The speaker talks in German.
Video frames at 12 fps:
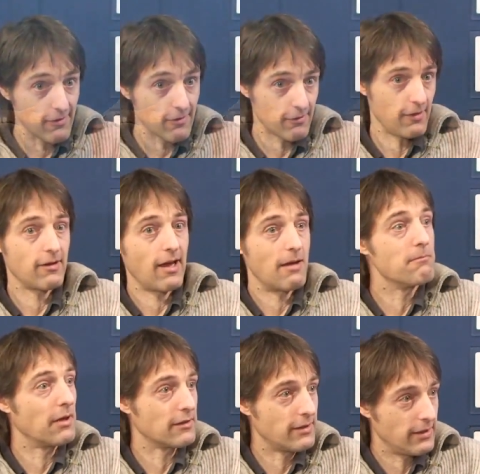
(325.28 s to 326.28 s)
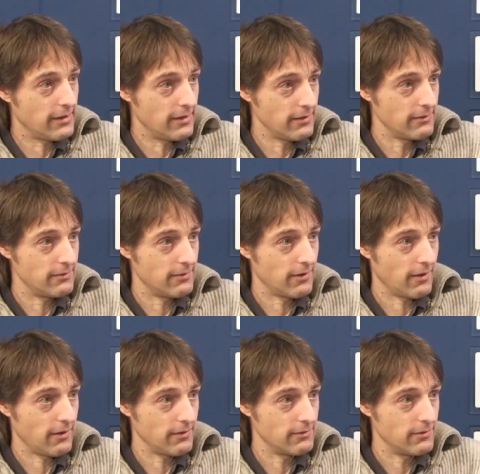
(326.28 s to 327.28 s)
es in der Empathie.
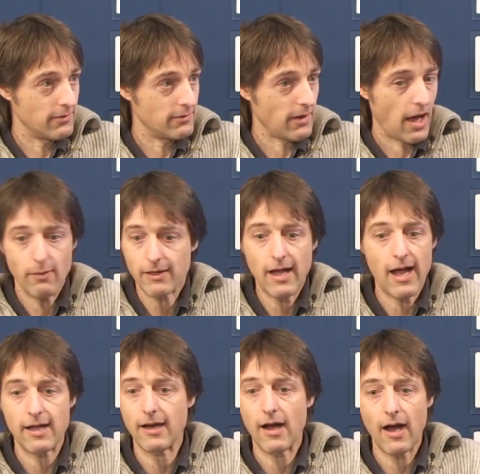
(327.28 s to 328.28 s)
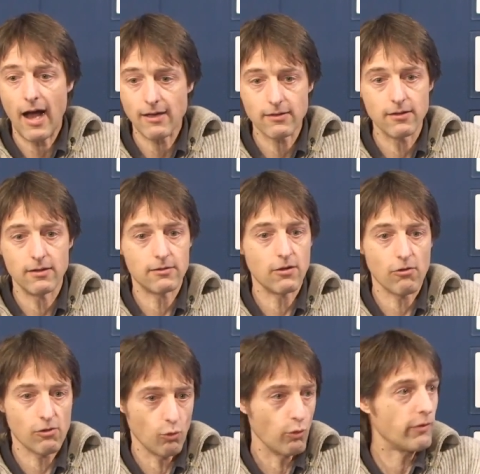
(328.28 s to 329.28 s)
Ja? Aber keiner handelt
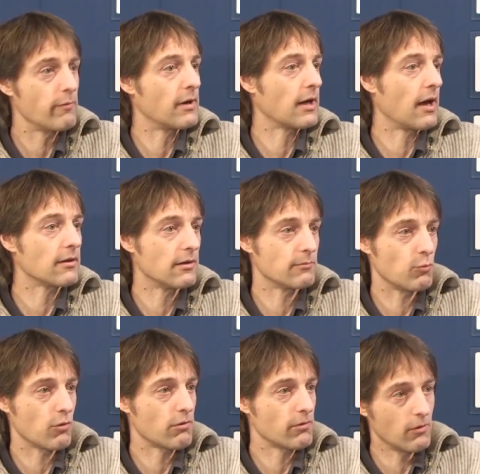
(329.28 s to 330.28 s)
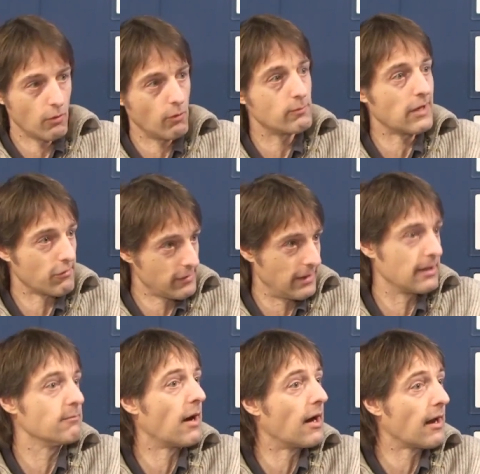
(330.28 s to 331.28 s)
so, wie man handeln müsste, um das
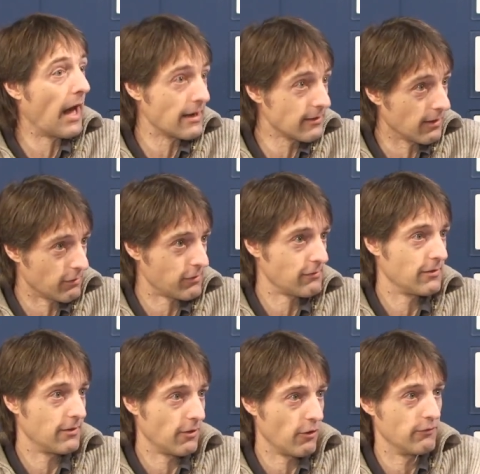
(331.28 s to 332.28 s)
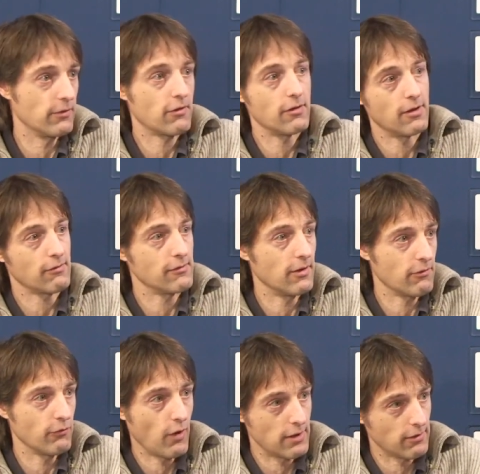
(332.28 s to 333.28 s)
Ding mal anders laufen zu lassen.
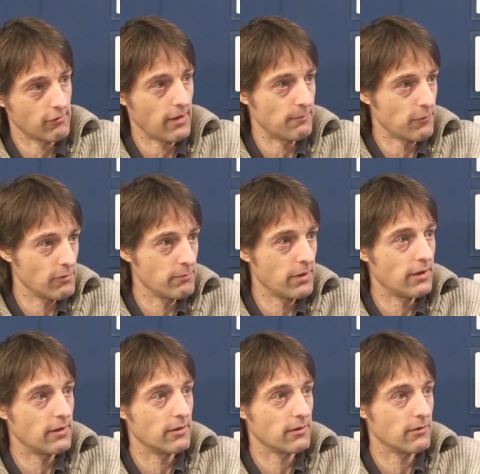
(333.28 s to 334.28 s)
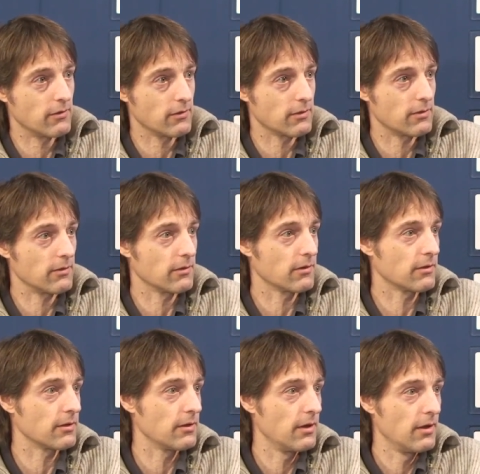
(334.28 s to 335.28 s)
Also woanders abzubiegen und,
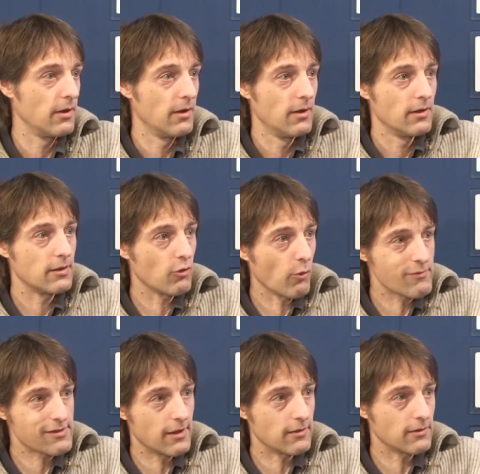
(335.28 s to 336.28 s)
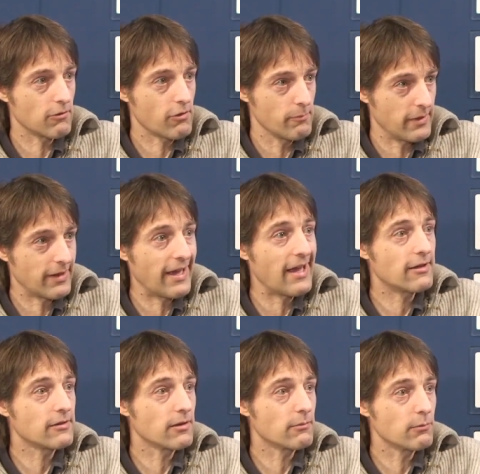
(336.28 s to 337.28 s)
und den Umständen zu
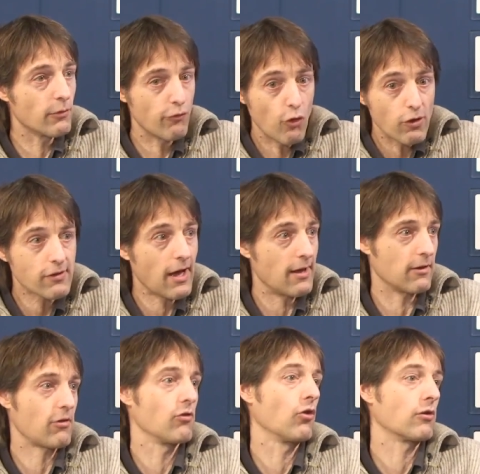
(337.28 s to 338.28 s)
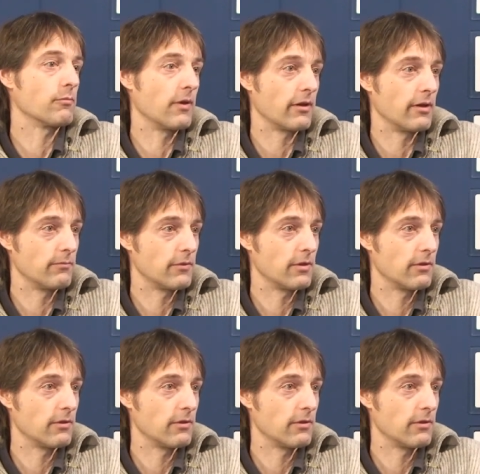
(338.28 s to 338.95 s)
begegnen, bevor es keinen Zurück mehr gibt.